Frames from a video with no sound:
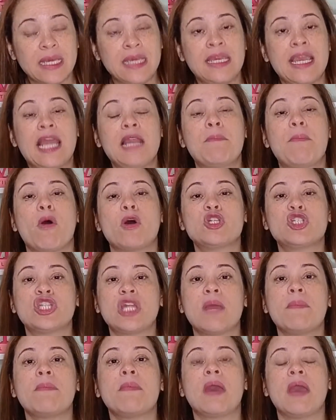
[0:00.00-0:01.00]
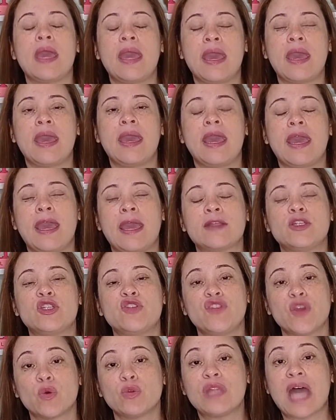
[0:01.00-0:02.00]
e ele pode ter é,
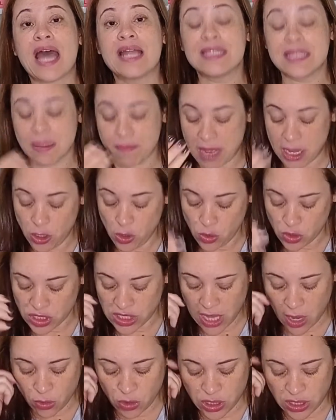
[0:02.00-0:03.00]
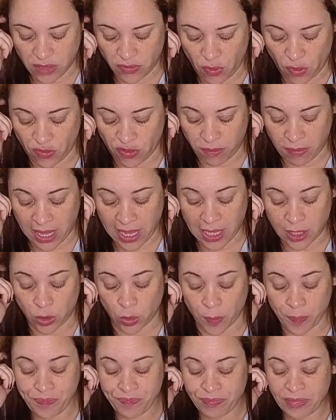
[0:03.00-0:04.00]
dificuldades também no seu
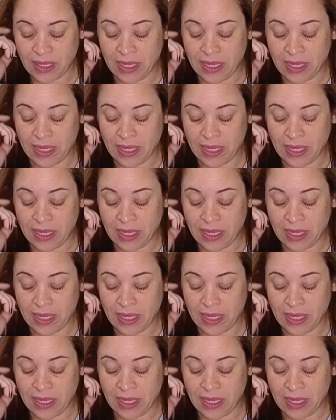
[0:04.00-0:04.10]
desenvolvimento,